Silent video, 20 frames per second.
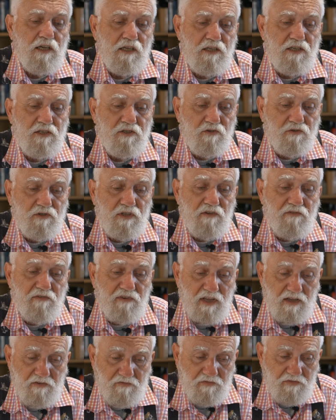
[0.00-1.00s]
qui sont des
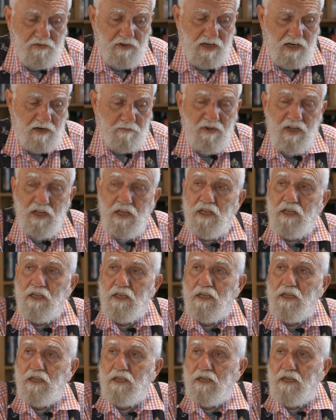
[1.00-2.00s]
vrais films.
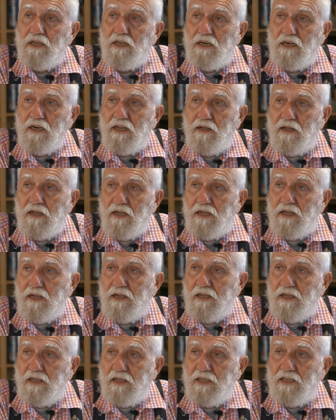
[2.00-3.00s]
Et,
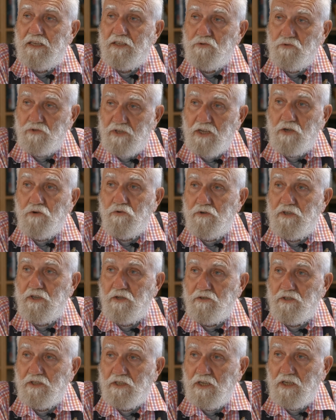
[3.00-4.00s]
et tout d'un coup, il y a
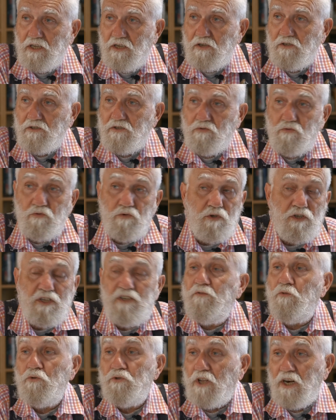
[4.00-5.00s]
une séquence où
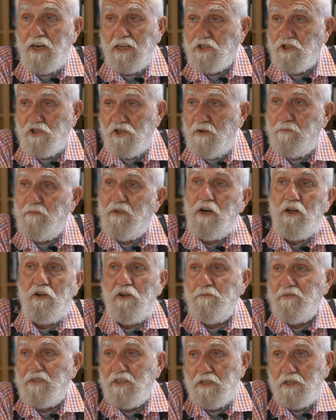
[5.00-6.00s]
ils vont dans la chambre. Alors,
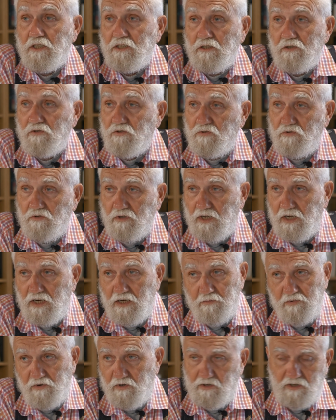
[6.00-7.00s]
comme c'était censuré à
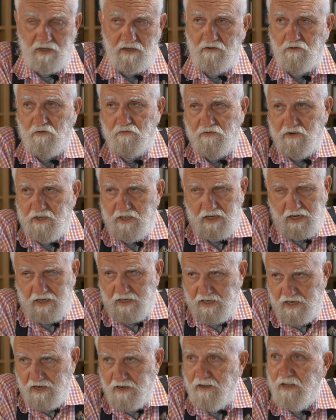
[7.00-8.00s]
l'époque, on ne voyait
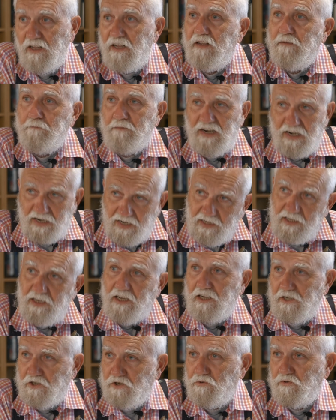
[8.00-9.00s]
rien. Mais là, ils
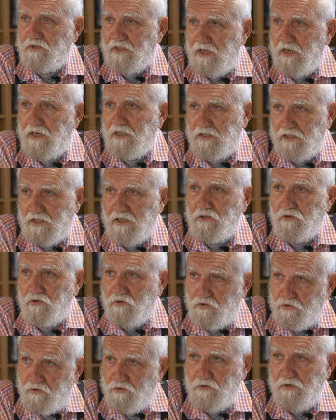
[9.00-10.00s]
rajoutaient des scènes de
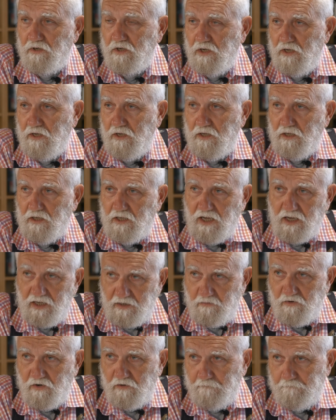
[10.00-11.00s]
cul,
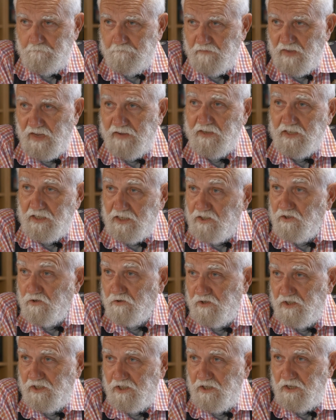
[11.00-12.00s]
carrément, avec des
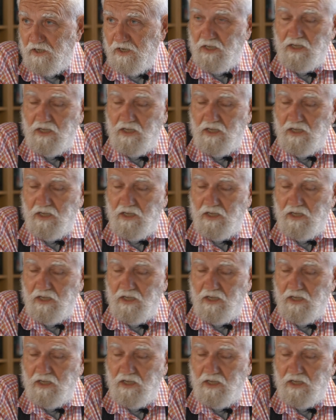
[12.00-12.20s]
sosies.